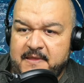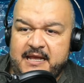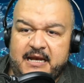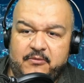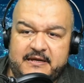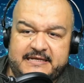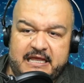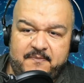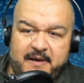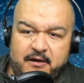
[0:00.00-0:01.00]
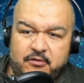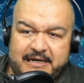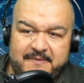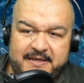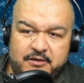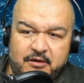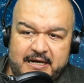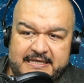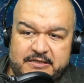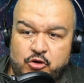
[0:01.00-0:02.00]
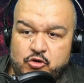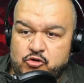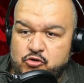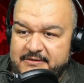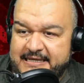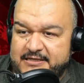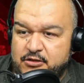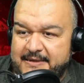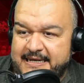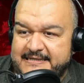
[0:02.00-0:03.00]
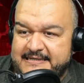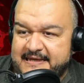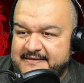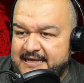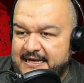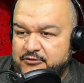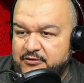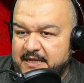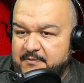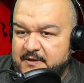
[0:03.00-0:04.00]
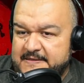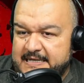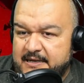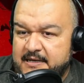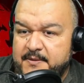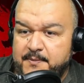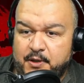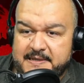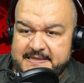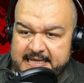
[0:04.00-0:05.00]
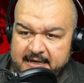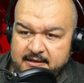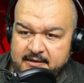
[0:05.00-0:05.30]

La policía de Pajo remitió las consultas sobre el incidente a la autoridad policial provincial.